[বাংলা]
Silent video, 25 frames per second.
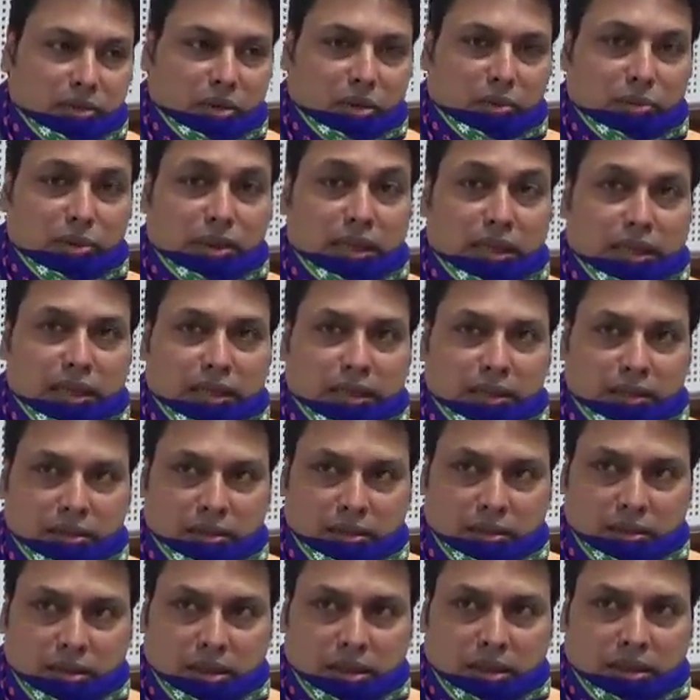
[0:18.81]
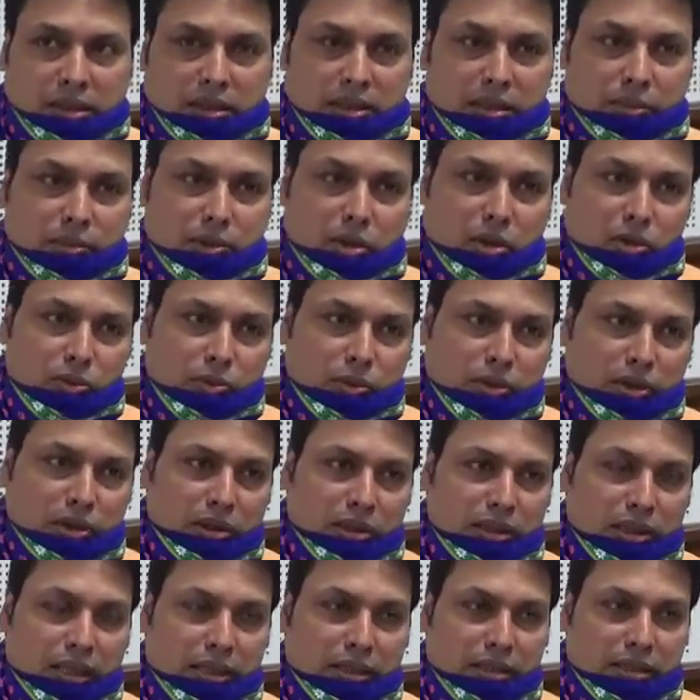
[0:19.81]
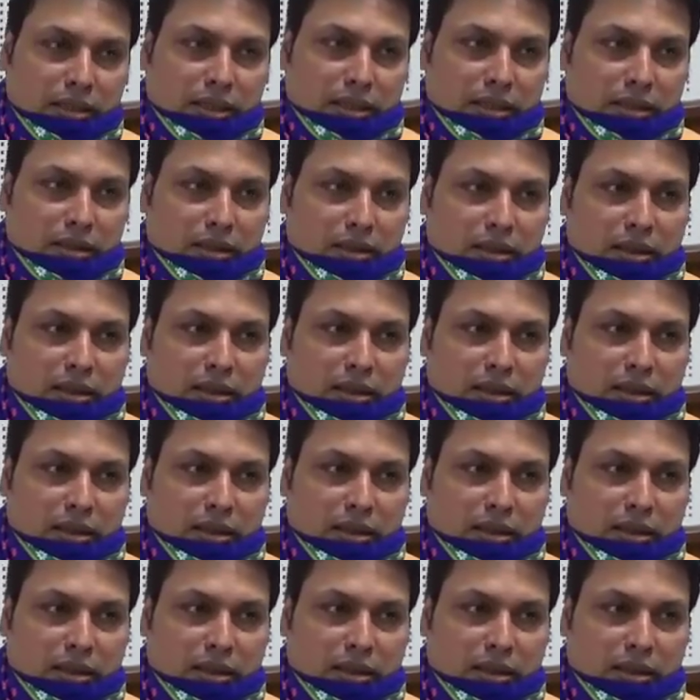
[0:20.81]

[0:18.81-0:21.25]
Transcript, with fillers: সব জায়গার জিবি হসপিটালে যাচ্ছেন